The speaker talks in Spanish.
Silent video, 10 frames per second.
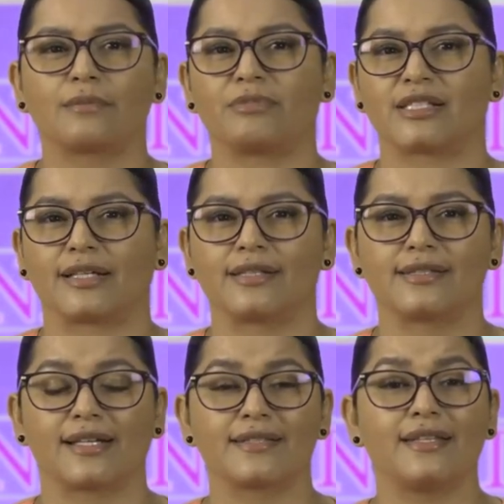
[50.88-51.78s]
a pesar de
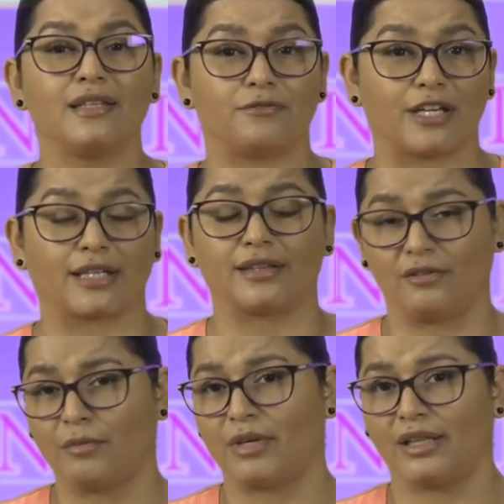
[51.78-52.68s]
estar
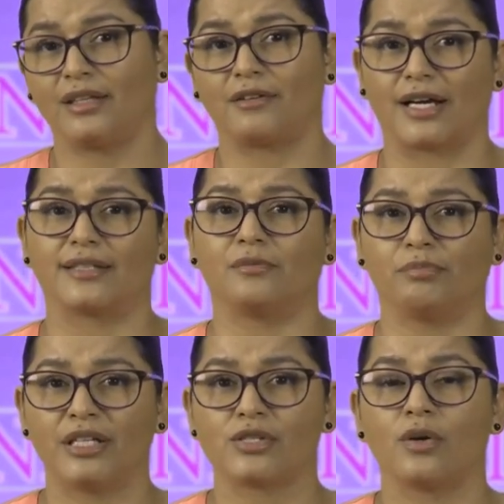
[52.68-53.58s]
significativamente bajas de
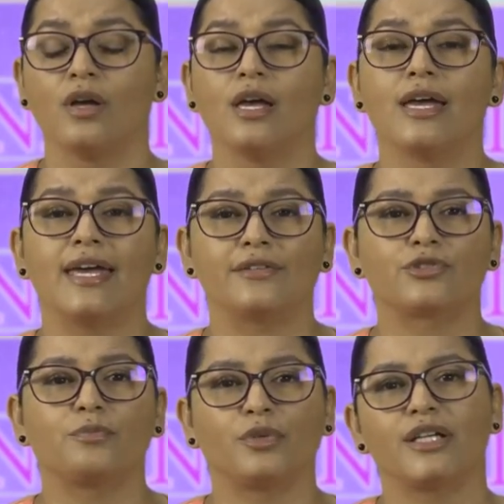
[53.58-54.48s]
peso.
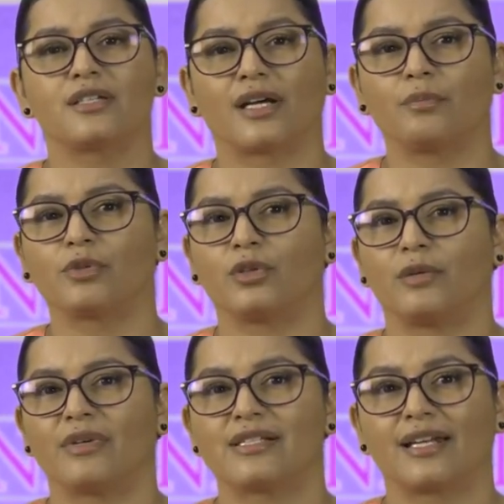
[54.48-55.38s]
Esto puede llevar a
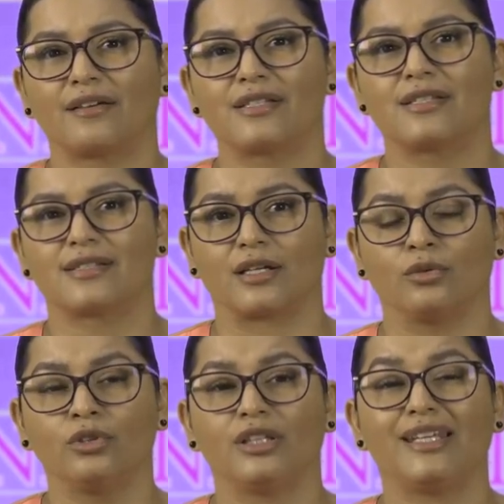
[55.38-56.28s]
problemas graves de
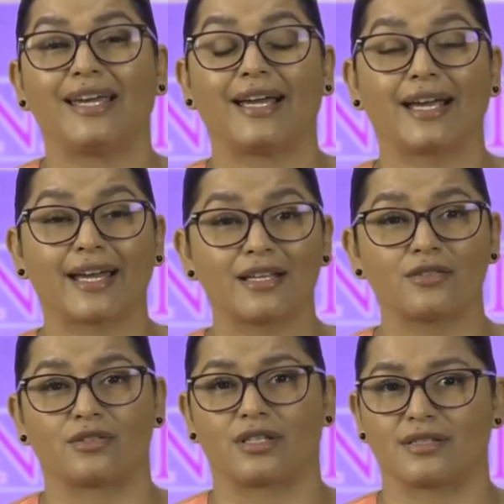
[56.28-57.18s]
salud y en
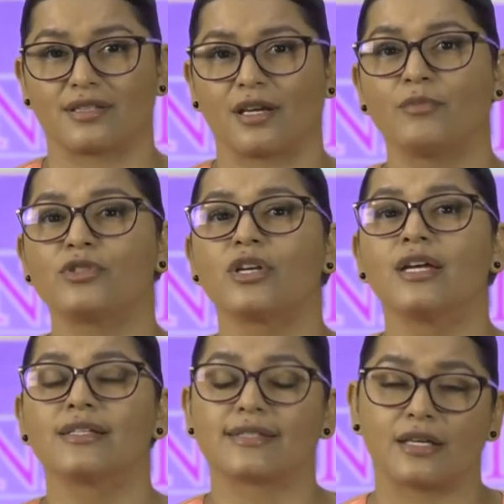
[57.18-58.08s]
casos extremos
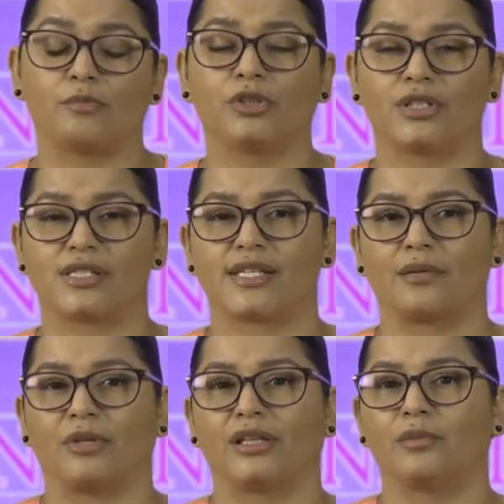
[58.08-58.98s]
ser
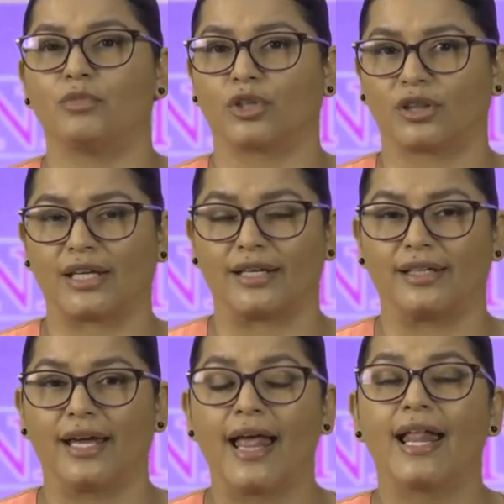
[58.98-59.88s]
potencialmente mortal.
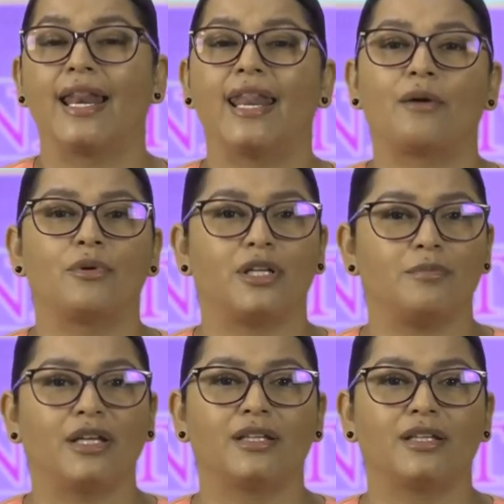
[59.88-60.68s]
La bulimia